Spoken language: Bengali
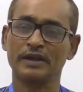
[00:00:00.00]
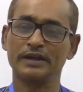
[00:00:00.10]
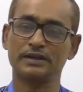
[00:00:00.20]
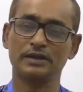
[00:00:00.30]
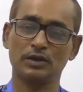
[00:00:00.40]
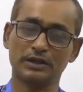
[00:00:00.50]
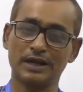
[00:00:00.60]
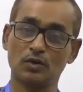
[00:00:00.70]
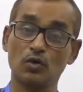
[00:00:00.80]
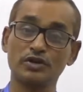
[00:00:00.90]
একটি
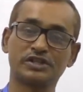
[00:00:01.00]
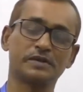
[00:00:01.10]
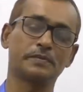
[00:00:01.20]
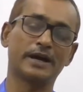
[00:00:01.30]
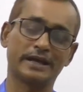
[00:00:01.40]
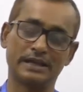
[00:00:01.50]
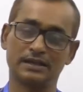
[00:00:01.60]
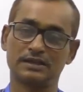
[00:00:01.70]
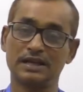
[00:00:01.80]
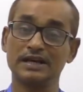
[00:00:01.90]
তার ঐশী বাণী
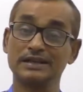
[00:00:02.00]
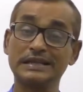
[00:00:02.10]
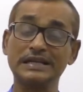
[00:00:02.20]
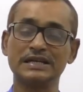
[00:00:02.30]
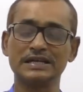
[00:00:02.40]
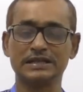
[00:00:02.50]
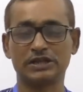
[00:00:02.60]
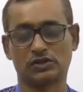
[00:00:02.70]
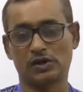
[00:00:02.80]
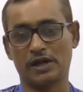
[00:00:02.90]
তার দিক
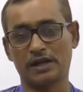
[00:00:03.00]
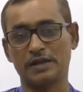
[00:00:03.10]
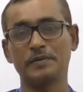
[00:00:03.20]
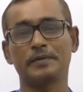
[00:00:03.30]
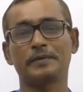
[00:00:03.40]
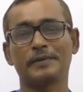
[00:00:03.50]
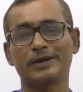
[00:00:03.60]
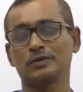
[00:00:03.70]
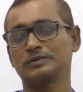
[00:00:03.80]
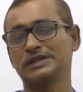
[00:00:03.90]
নির্দেশনা কিভাবে
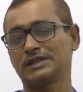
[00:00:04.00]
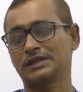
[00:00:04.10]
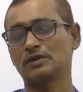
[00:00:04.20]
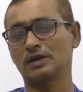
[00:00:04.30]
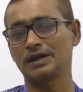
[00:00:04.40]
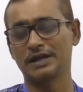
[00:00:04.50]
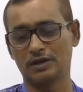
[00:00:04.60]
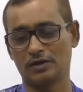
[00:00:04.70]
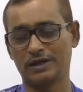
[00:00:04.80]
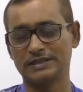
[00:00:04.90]
মানব জাতির কল্যাণ
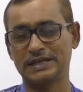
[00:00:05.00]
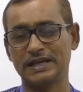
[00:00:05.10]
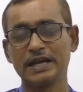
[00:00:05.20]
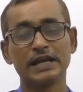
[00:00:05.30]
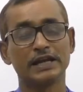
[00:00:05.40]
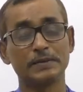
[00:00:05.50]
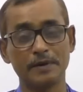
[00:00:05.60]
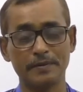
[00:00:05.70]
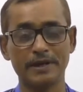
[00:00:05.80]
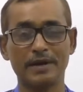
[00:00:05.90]
করা যায়
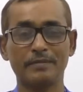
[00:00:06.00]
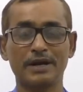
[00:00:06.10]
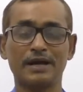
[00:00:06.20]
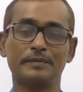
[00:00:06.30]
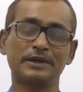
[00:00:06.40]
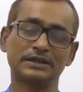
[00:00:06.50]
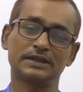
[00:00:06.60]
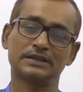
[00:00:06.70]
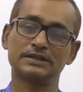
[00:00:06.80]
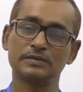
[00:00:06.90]
কিভাবে আমরা আমাদের
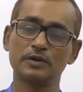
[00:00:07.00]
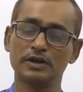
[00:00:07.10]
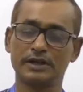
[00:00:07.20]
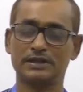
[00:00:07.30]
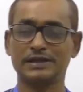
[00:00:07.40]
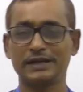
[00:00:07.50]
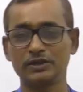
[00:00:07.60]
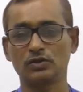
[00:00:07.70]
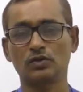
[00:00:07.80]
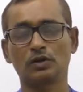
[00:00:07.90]
জীবনকে
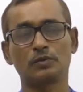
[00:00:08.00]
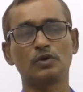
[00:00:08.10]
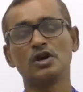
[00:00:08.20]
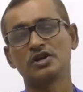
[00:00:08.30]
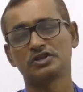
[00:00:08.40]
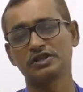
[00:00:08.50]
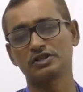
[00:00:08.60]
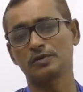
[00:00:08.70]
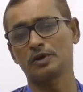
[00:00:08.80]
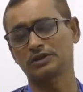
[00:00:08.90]
চালিত করব
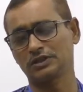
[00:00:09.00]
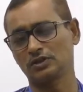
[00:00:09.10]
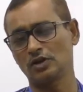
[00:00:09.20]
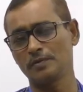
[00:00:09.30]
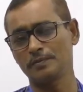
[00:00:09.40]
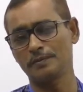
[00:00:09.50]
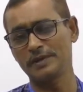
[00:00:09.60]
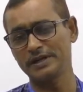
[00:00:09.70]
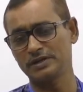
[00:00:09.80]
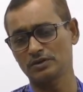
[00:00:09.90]
সেসব অর্থাৎ
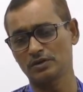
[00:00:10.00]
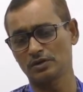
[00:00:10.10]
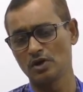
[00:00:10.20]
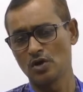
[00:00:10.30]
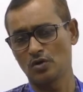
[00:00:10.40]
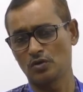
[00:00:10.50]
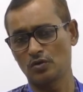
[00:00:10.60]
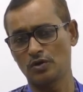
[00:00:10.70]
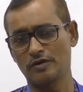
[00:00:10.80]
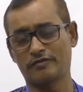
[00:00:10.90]
কমপ্লিট
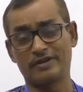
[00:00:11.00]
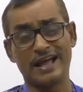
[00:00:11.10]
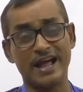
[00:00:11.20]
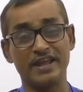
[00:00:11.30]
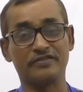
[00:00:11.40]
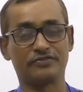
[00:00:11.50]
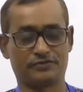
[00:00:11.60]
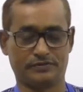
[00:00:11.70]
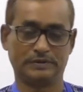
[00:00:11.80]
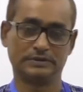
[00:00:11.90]
কোড অফ লাইফ
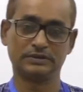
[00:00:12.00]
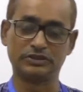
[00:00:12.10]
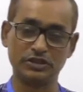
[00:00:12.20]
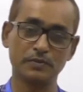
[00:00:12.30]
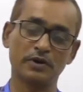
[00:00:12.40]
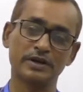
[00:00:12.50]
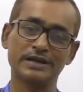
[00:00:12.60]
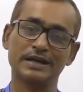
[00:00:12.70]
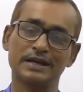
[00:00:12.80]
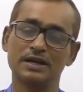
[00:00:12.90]

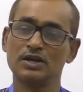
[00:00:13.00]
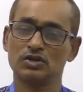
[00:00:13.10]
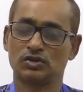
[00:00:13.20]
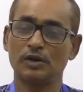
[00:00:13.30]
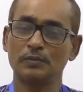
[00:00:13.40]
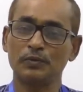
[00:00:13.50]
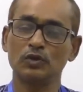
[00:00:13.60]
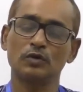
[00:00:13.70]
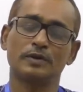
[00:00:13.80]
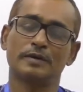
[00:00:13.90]
জীবনটা
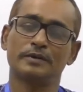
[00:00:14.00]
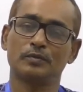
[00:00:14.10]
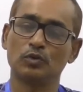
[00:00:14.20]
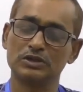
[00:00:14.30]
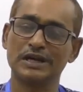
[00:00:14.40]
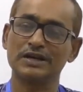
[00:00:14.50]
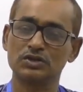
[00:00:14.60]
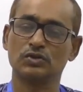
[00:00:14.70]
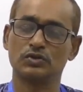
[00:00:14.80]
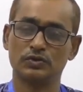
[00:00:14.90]
সম্পূর্ণভাবে বোঝার
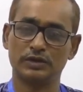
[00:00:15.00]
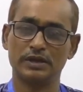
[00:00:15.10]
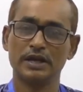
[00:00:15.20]
জন্যই